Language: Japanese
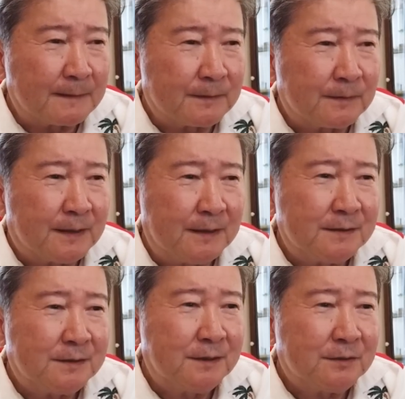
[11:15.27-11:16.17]
その外
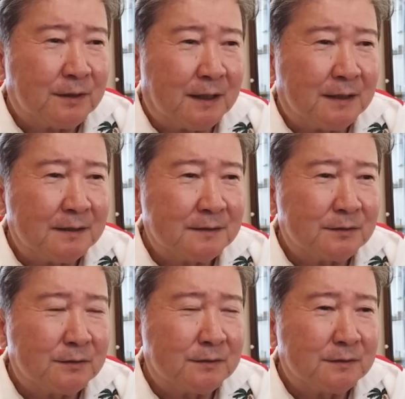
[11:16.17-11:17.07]
資系とか
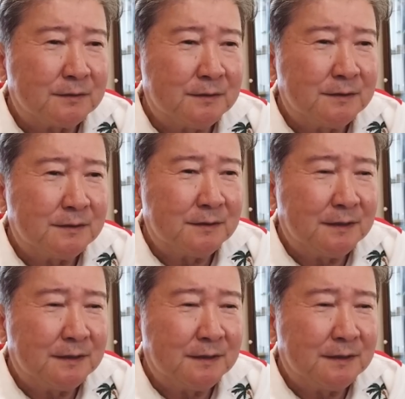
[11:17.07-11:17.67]
そのに、